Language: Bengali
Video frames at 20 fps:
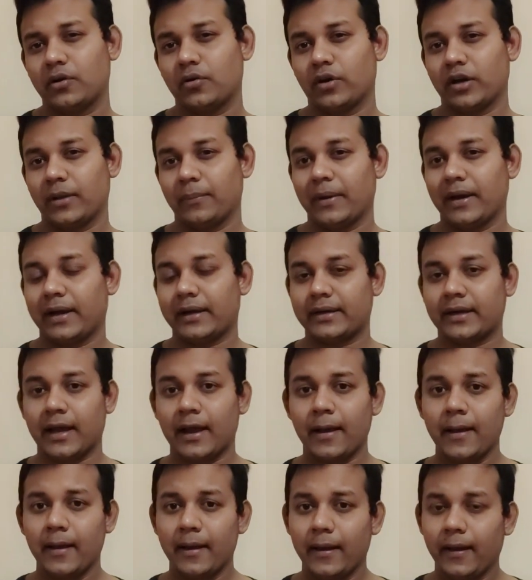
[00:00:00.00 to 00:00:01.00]
করে বা একটা
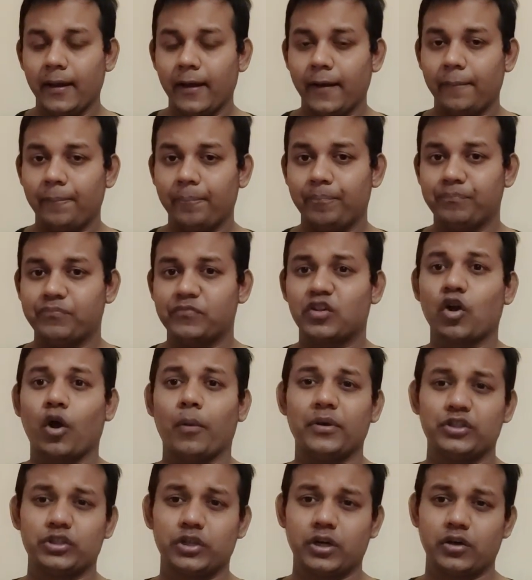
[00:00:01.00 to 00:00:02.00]

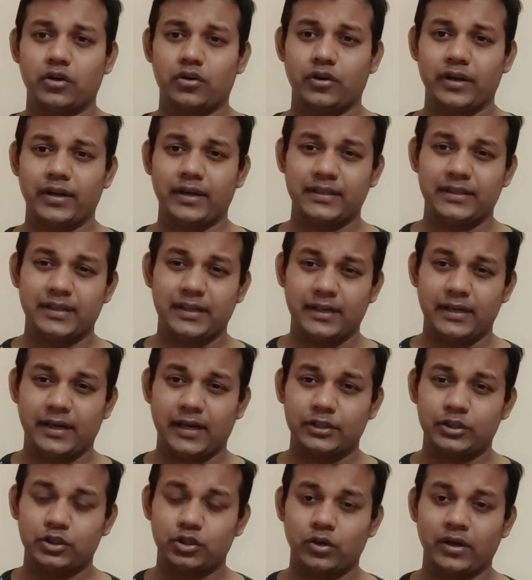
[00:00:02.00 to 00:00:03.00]
গবেষণা করে যে
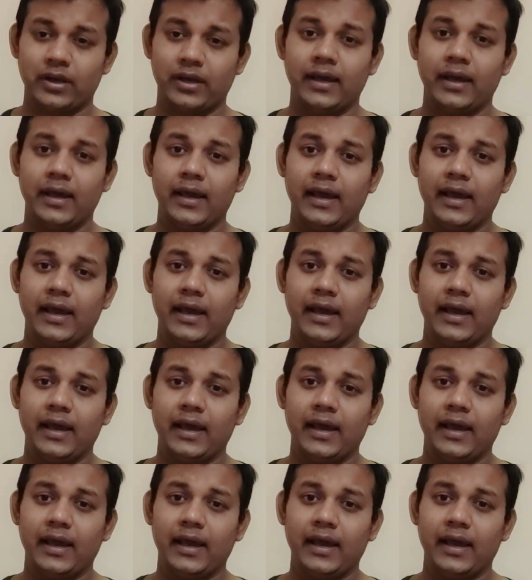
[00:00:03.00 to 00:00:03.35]
আসলে